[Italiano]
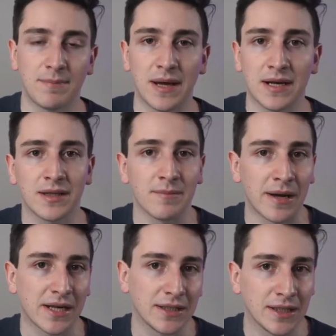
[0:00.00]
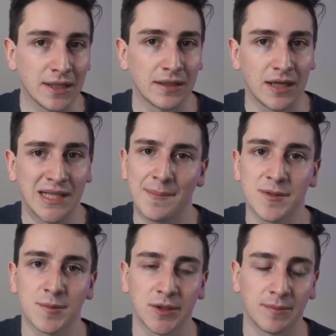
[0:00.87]
parla del marketing ad
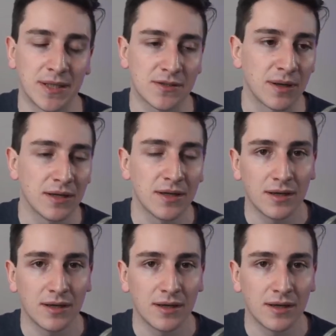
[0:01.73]
HubSpot, ma insomma,